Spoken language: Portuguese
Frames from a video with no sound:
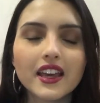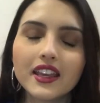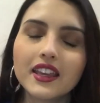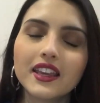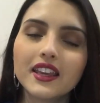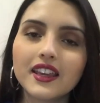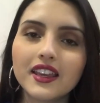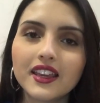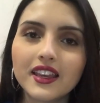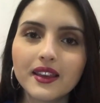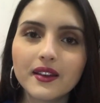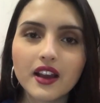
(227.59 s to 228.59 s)

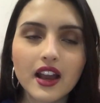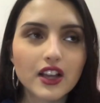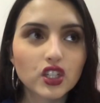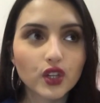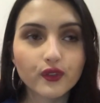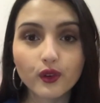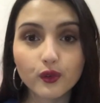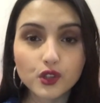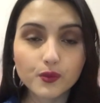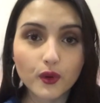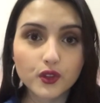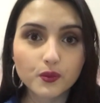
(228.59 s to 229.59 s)
E acho que foi um dos
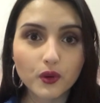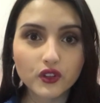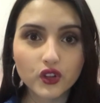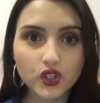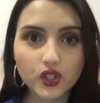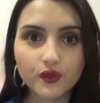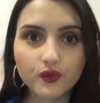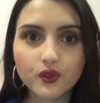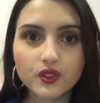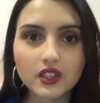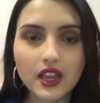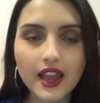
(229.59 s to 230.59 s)
pontos
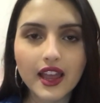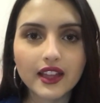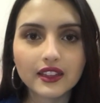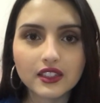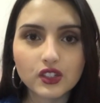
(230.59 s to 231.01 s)
positivos é,